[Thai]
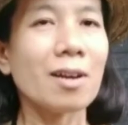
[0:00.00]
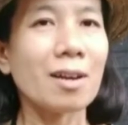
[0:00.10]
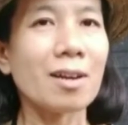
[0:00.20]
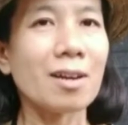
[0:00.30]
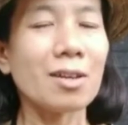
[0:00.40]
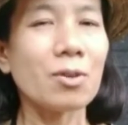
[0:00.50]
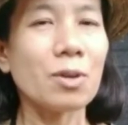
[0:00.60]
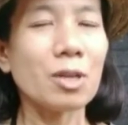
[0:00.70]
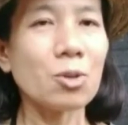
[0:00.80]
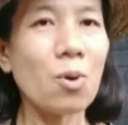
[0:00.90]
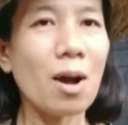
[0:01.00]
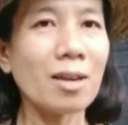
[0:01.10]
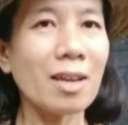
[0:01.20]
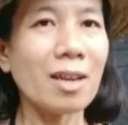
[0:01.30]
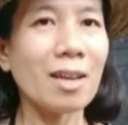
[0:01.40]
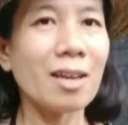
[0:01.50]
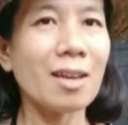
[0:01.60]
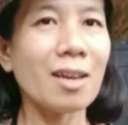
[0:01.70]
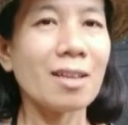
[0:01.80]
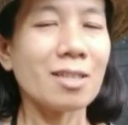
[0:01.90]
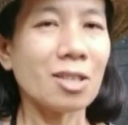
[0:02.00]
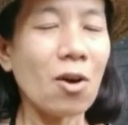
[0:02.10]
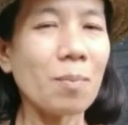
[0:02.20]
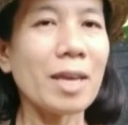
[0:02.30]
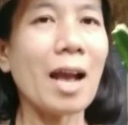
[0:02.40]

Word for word: ออยู่ในช่วงที่จะต้องมี